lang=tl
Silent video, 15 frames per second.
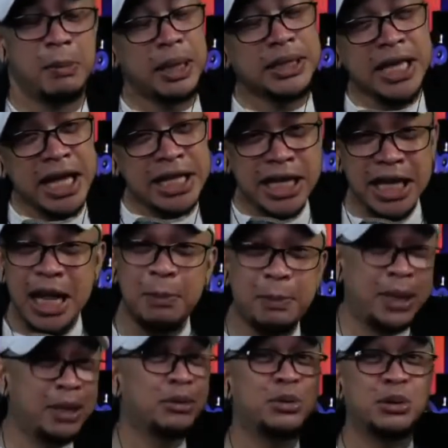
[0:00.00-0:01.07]
Pasensya na,
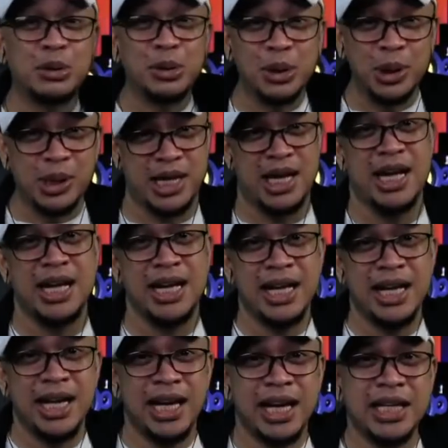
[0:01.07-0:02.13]
pero totoo ha.
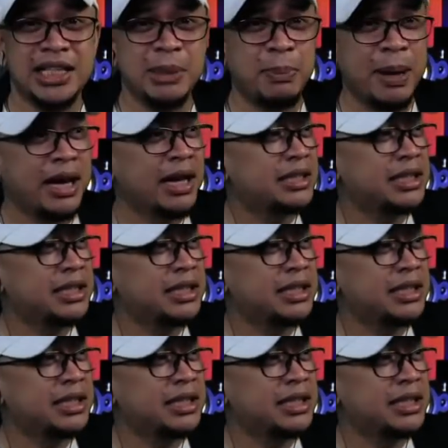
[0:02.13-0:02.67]
Kasi para